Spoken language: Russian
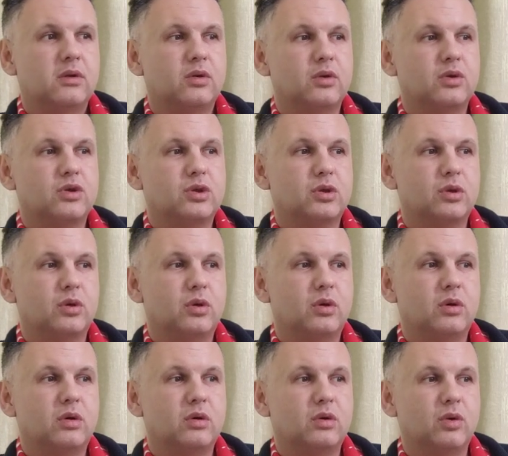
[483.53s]
То,
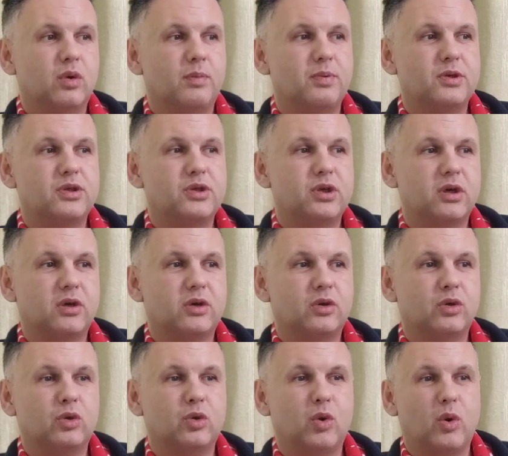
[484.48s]
что глупый
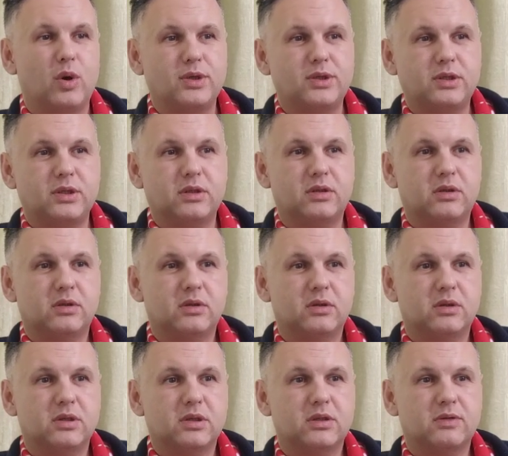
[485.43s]
человек носит
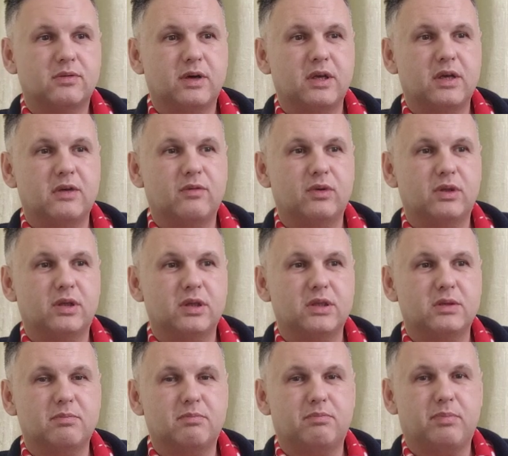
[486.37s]
свои вот
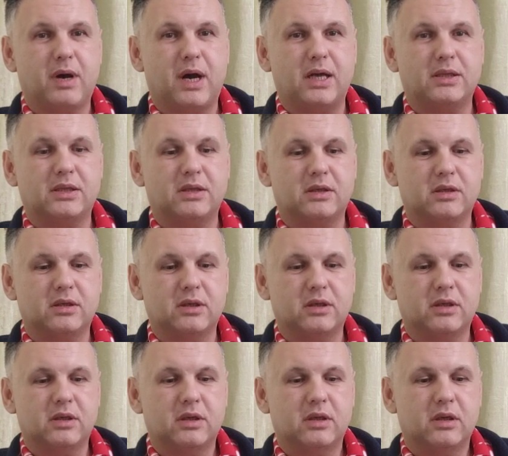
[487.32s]
эти
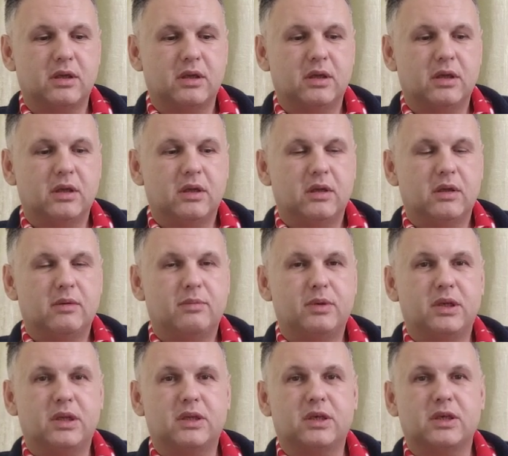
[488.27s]
паттерны,
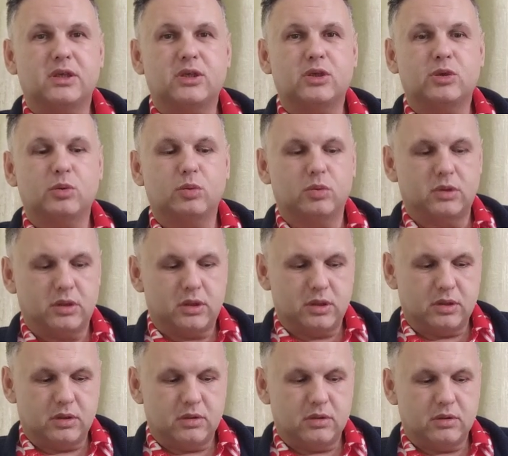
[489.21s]

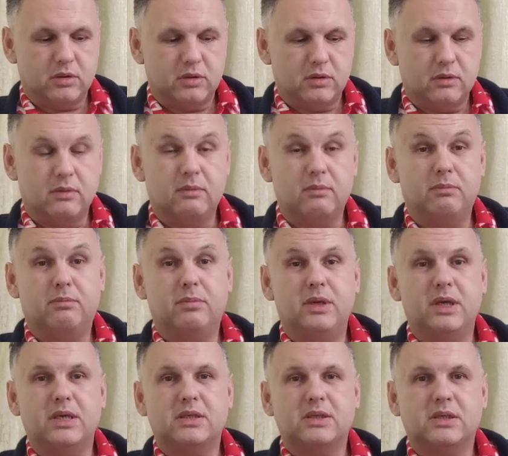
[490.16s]
предрассудки
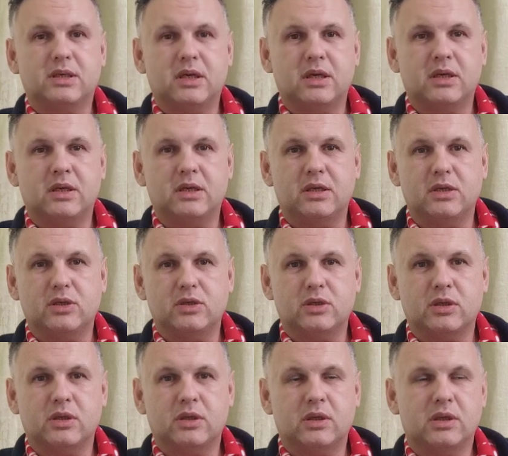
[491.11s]

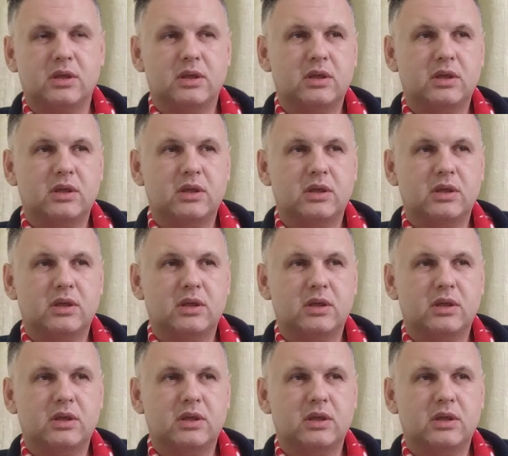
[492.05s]
бесконечно.